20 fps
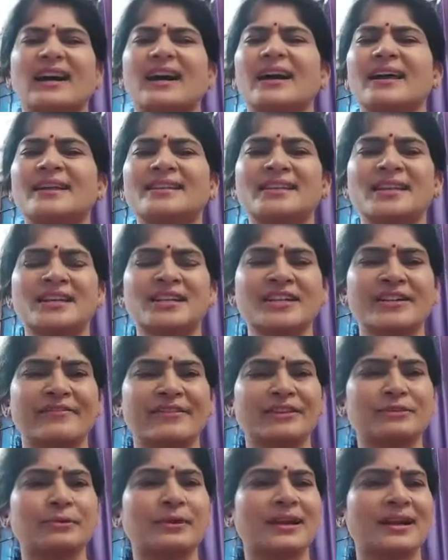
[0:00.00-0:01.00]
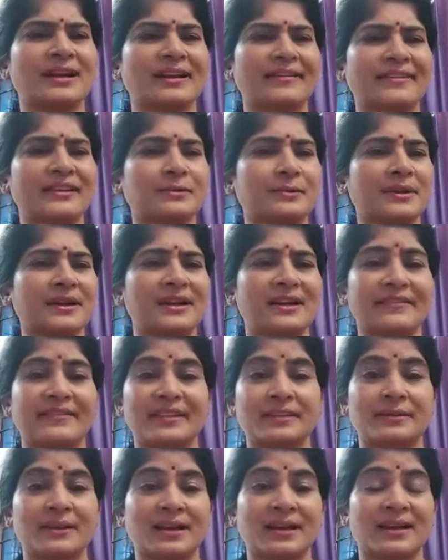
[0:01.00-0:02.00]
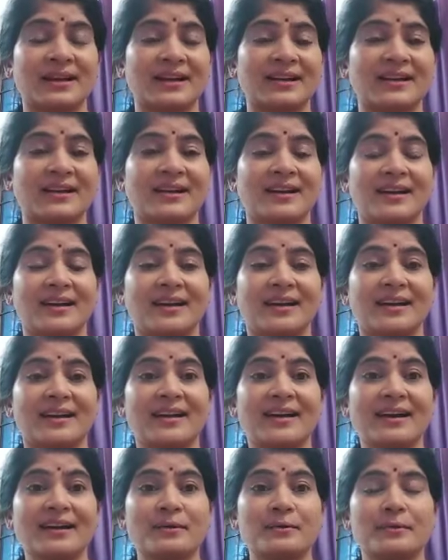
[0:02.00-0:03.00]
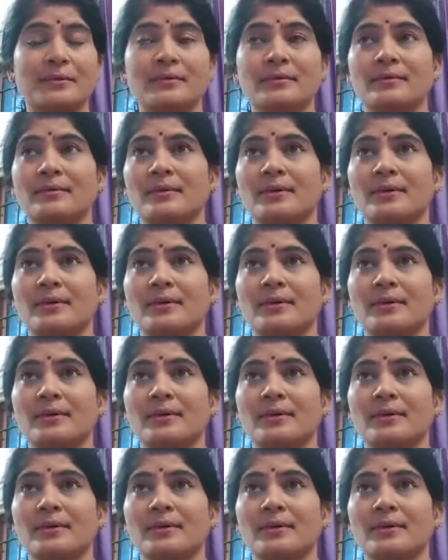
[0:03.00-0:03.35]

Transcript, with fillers: ఆ ఇంజెక్షన్ వెతుకులాట వెతుకులాట వెతుకులాట నాకు